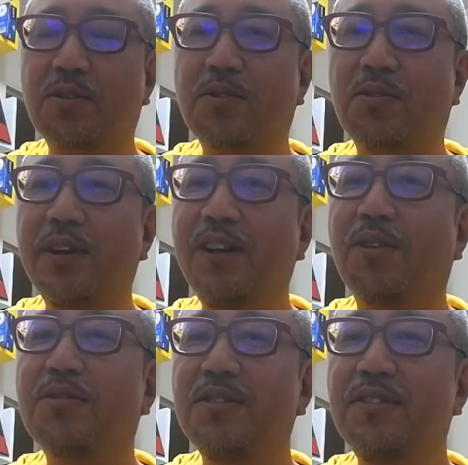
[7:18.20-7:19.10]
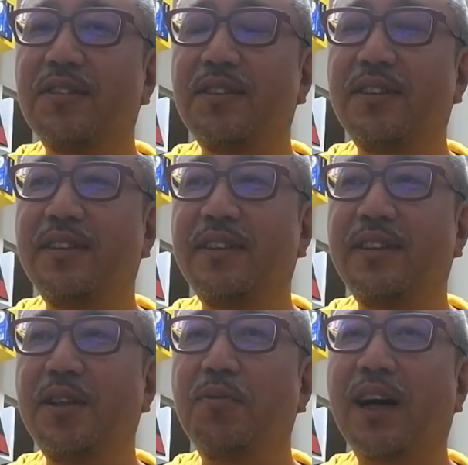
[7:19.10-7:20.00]
これ6っ
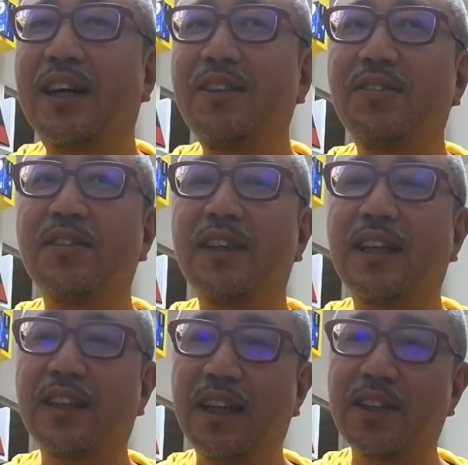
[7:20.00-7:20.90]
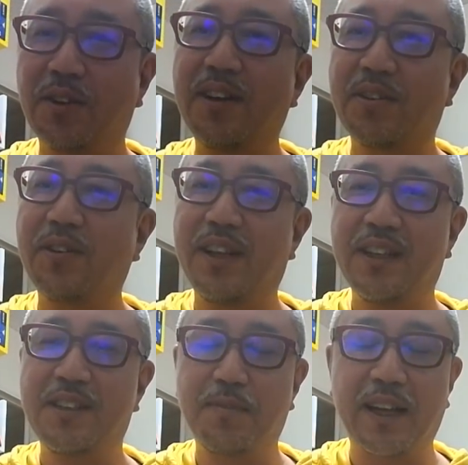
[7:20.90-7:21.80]
てわかるようになったら、それはそれで
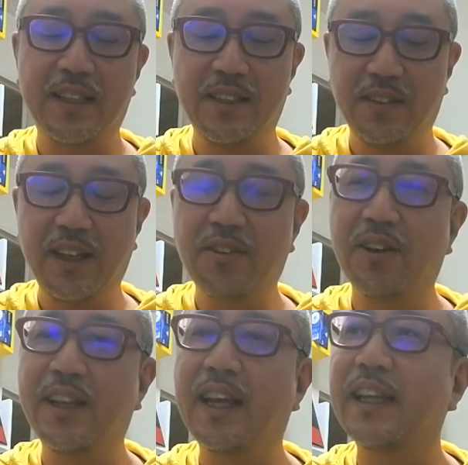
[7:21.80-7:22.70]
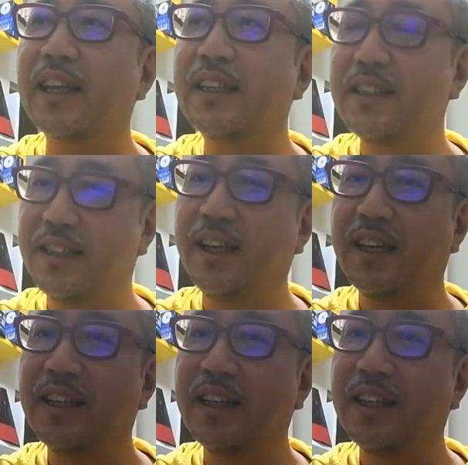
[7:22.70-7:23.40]
素晴らしいよね。これ7っつって。